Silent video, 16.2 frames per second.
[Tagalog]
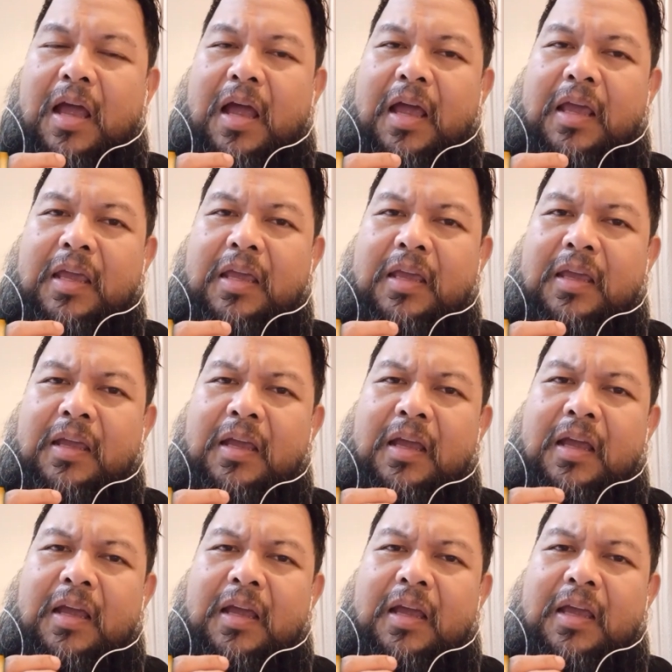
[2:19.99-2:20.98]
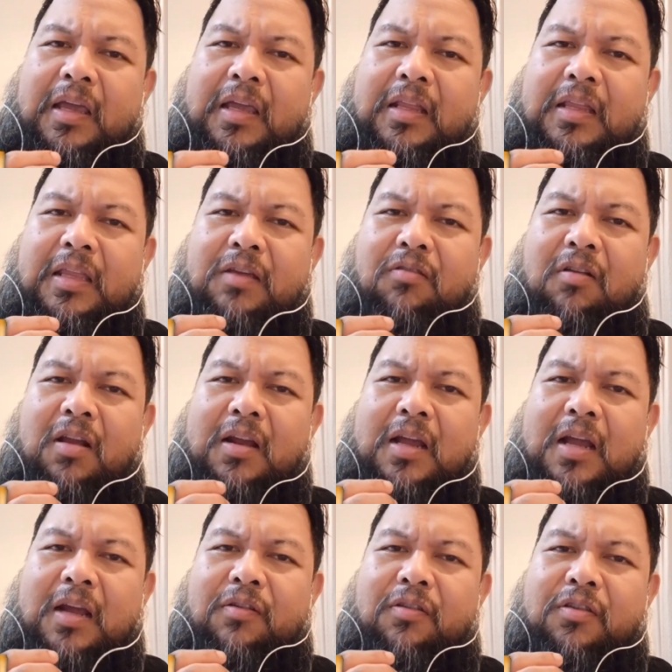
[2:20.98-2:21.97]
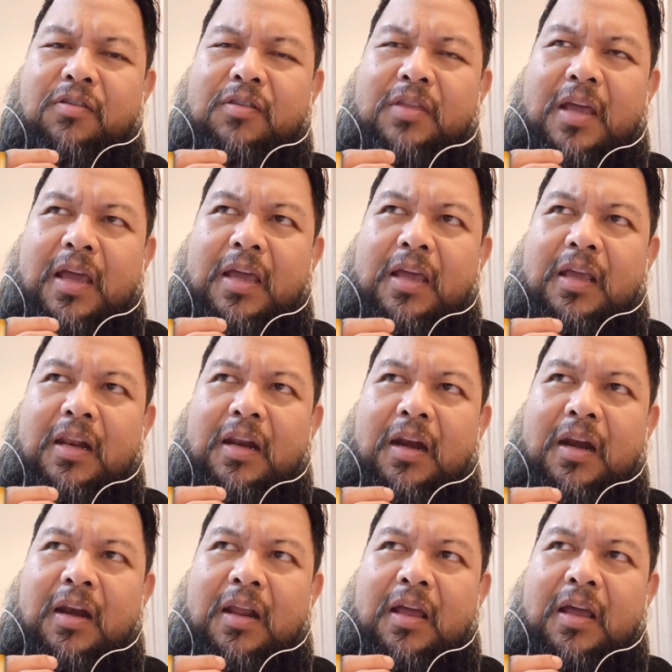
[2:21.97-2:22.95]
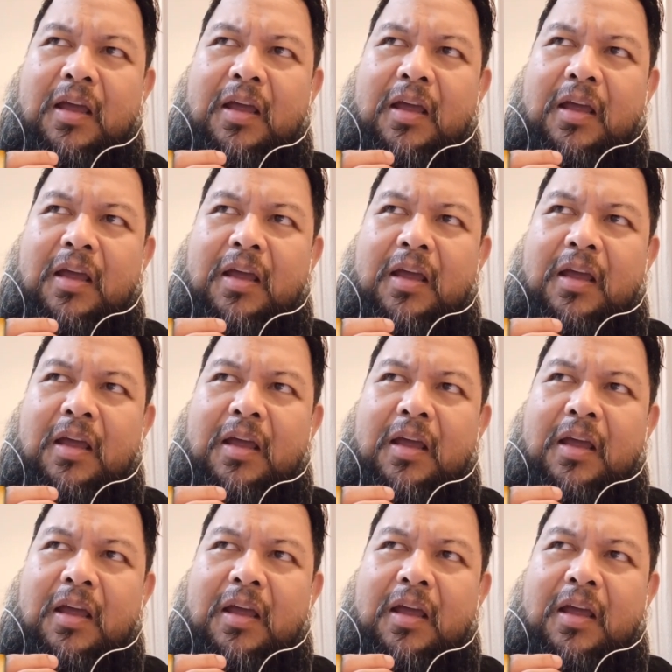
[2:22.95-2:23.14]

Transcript: ay hindi ko lang gagawin yun dahil